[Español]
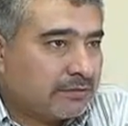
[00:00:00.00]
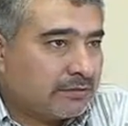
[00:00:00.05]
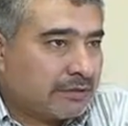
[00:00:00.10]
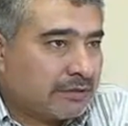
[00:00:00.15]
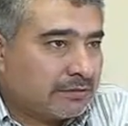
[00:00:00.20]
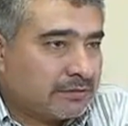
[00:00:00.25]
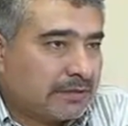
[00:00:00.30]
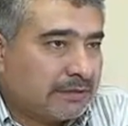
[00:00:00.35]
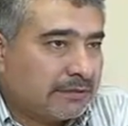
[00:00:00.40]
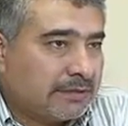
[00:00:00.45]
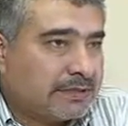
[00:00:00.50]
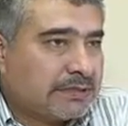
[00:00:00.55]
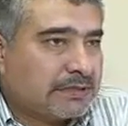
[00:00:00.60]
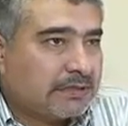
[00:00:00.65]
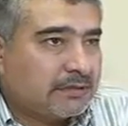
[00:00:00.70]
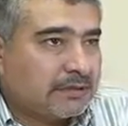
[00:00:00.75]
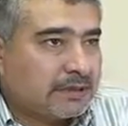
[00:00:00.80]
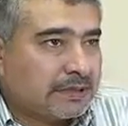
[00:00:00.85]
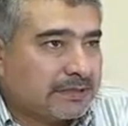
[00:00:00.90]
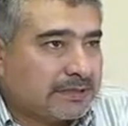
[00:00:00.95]
de una sola vez,
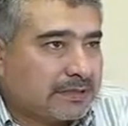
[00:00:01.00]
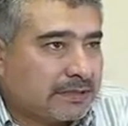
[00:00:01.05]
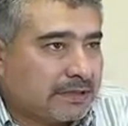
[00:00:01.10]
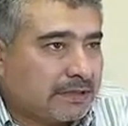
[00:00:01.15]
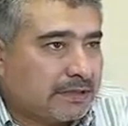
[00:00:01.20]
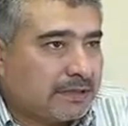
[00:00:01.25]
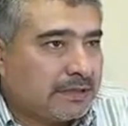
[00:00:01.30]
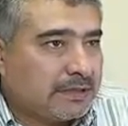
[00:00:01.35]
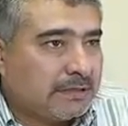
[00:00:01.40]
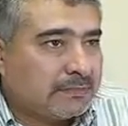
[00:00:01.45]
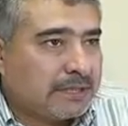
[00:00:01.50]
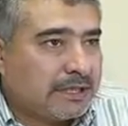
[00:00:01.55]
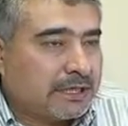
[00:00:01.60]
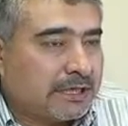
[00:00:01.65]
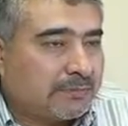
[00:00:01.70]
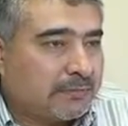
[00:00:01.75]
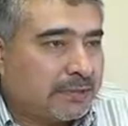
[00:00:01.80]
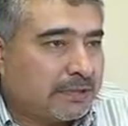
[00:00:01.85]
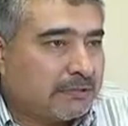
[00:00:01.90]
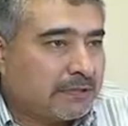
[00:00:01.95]
sino que sea de
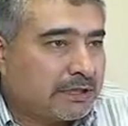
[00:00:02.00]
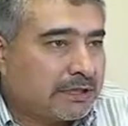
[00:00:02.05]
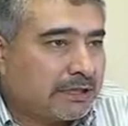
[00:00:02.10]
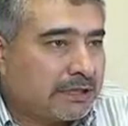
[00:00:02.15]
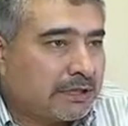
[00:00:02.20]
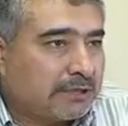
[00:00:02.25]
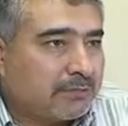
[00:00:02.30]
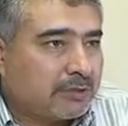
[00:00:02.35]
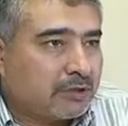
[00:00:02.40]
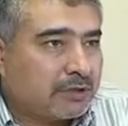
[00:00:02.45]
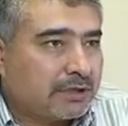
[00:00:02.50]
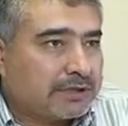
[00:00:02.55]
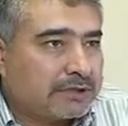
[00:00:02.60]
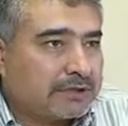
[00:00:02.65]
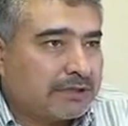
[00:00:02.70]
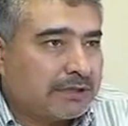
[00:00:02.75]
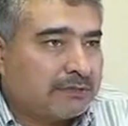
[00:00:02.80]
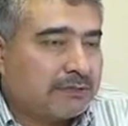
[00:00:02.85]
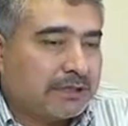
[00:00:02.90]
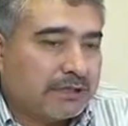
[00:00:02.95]
manera paulatina y
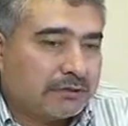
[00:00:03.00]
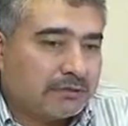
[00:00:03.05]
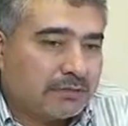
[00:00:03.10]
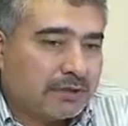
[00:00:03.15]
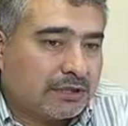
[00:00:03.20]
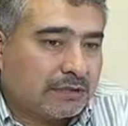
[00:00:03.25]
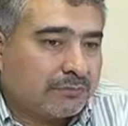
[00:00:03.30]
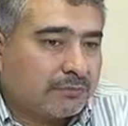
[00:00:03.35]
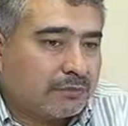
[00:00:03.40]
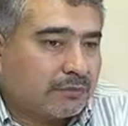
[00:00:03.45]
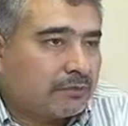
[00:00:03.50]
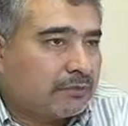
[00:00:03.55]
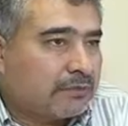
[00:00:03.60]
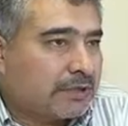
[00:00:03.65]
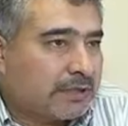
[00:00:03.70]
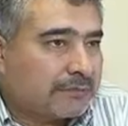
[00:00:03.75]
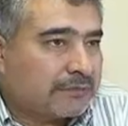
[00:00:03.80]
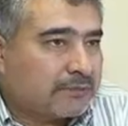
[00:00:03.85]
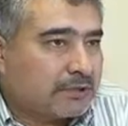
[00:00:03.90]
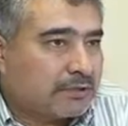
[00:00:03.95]
progresiva en un tiempo, en
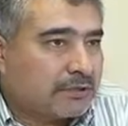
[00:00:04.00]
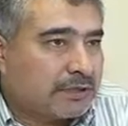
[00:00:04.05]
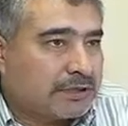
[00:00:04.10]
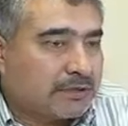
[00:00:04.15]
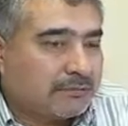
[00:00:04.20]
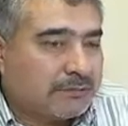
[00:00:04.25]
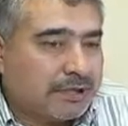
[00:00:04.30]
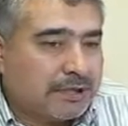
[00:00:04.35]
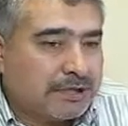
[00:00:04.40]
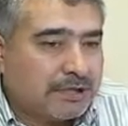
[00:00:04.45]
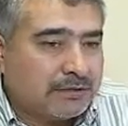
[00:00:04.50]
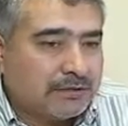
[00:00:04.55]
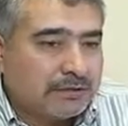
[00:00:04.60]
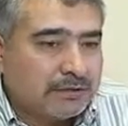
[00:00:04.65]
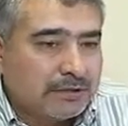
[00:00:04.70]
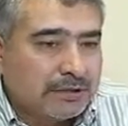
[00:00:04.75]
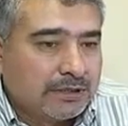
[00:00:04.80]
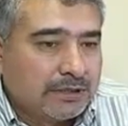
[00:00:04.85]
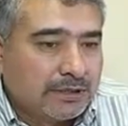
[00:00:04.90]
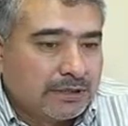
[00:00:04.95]
un lapso
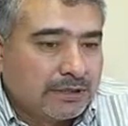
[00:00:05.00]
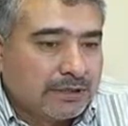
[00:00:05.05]
determinado